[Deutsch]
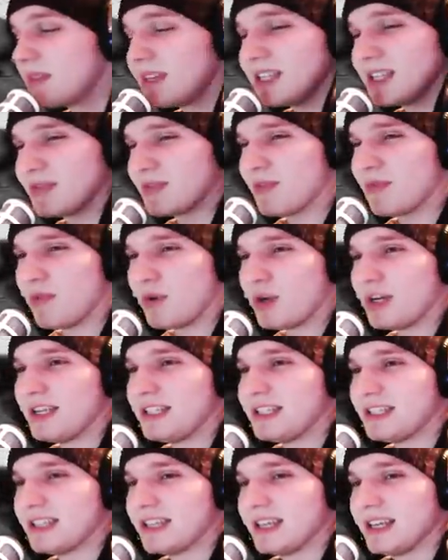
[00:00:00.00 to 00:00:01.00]
ich will
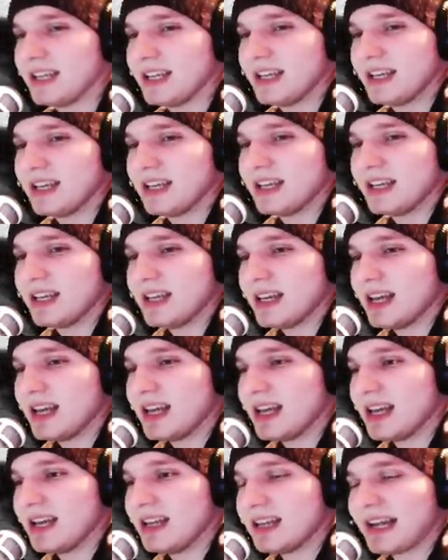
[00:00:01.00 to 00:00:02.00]
wirklich
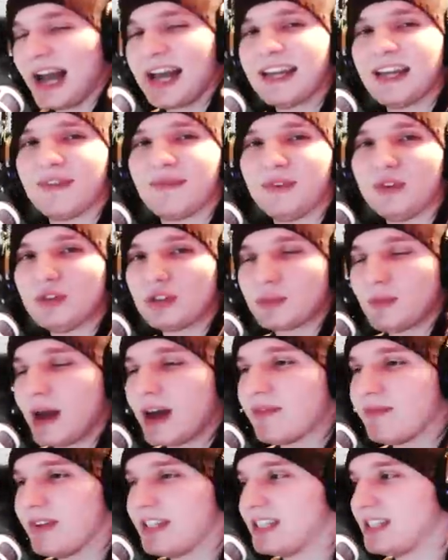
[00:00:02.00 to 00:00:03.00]
keine Videos
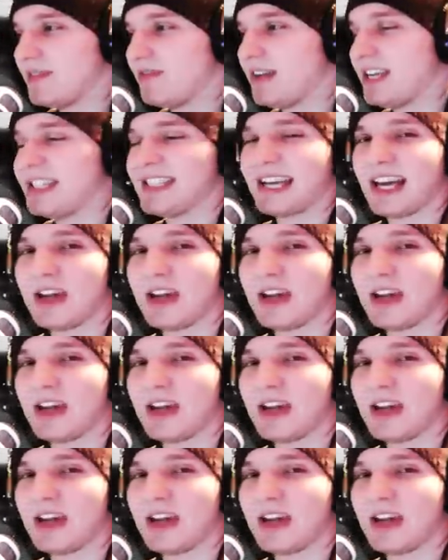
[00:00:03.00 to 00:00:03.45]
machen, wenn, wenn ich